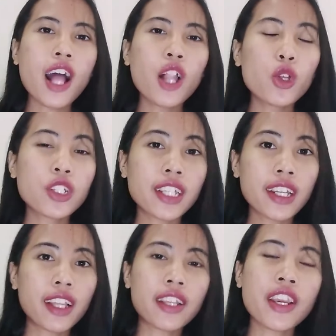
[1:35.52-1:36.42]
Alur
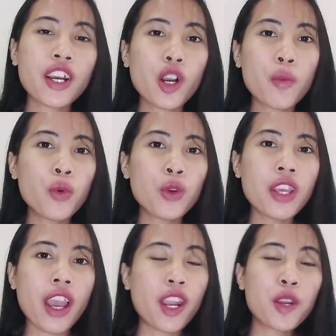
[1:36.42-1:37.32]
ceritanya
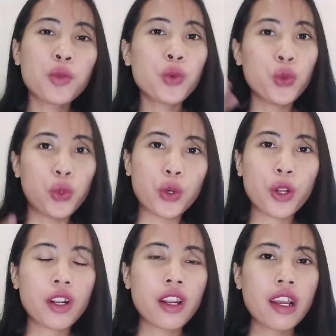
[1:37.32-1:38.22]
kemudian
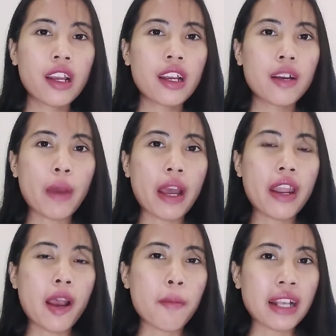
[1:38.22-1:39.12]
mundur
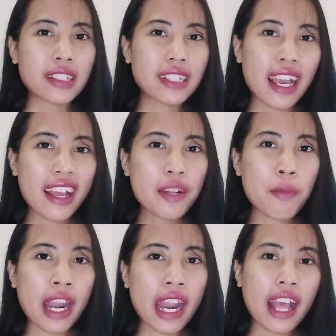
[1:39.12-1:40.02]
pada masa di
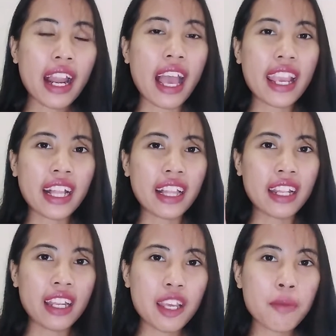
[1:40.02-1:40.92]
mana Lail
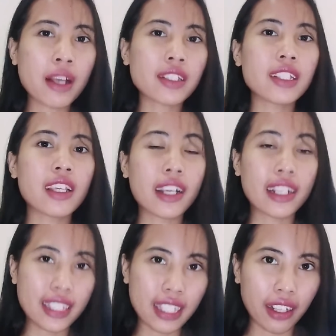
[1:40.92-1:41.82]
ini masih
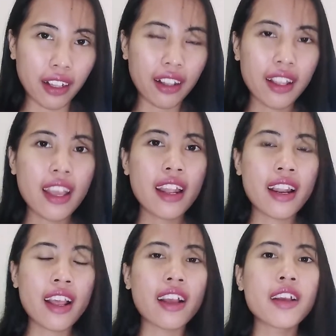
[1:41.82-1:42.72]
kecil.
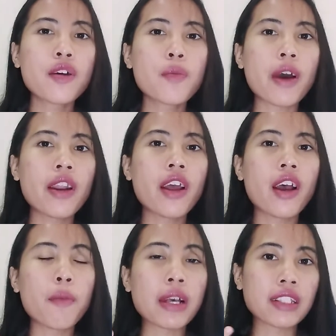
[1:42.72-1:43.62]
Nah,
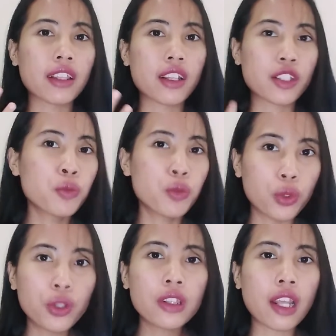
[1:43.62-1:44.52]
pada masa
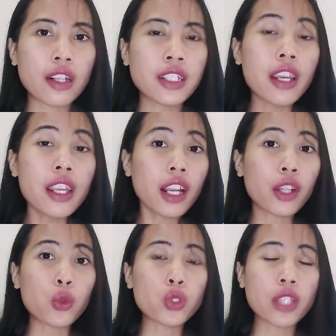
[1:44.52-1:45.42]
tersebut terjadi
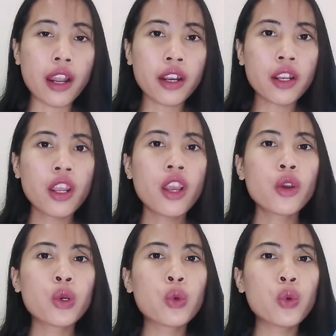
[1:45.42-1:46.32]
letusan
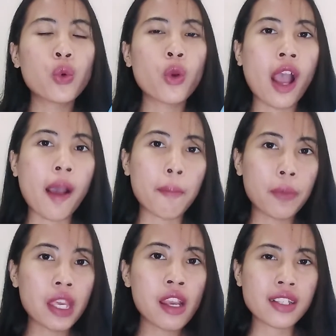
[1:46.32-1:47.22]
gunung
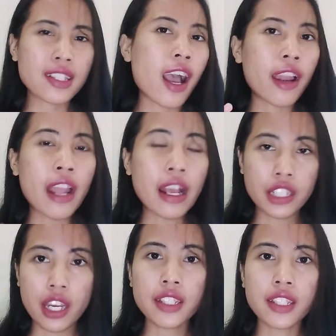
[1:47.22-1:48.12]
api yang sangat
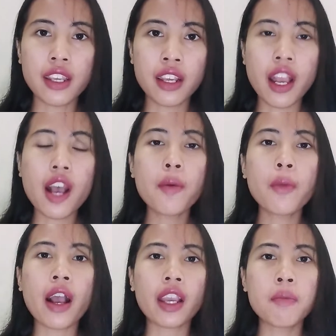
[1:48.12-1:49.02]
dahsyat sehingga
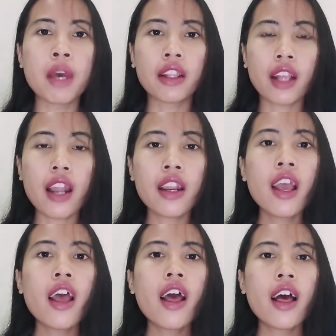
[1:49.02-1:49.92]
mengakibatkan
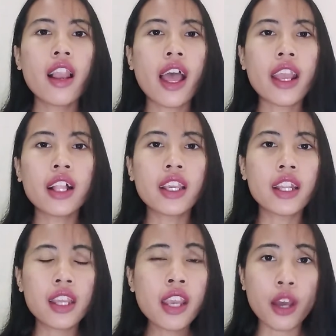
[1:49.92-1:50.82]
Lail
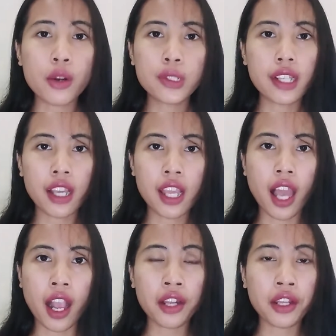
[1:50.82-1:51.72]
ini harus
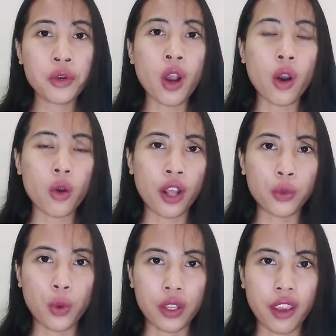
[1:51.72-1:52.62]
kehilangan kedua orang
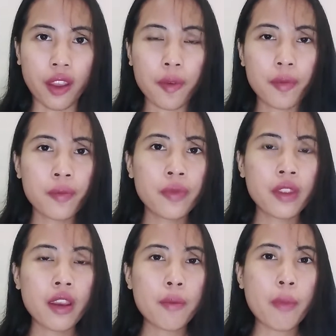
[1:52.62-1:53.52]
tuanya.
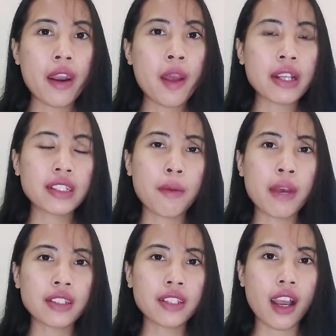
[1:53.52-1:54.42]
Pada
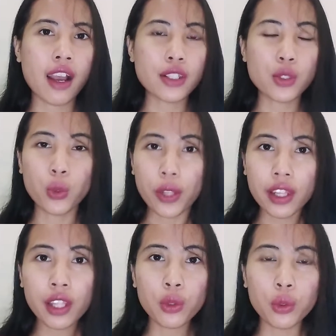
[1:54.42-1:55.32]
masa-masa
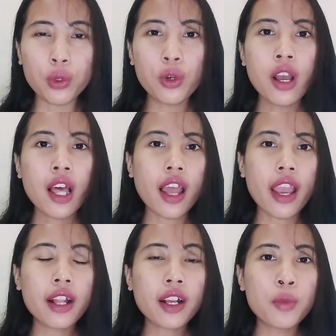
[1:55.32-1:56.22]
sulit itu,
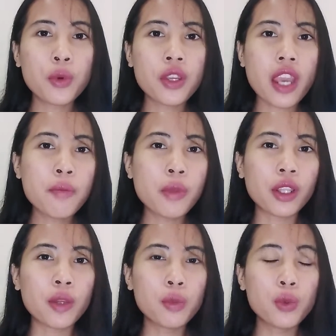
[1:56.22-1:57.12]
Lail kemudian
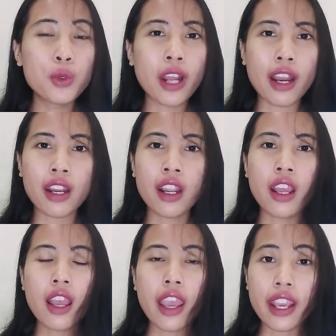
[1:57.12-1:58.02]
bertemu dengan
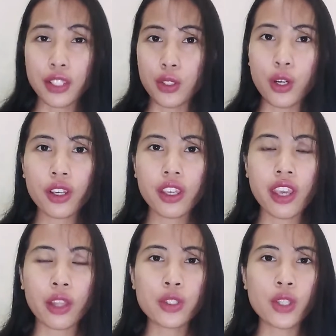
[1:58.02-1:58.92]
Esok,
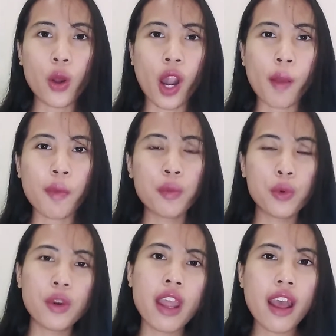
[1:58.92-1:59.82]
yaitu seorang
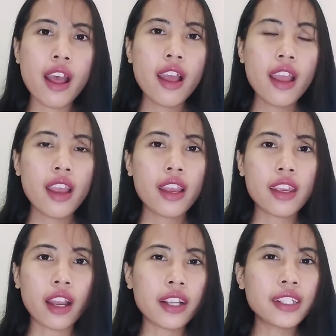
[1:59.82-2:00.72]
pemuda
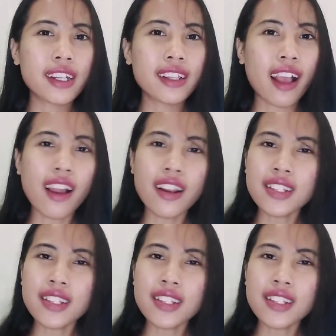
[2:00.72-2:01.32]
yang diceritakan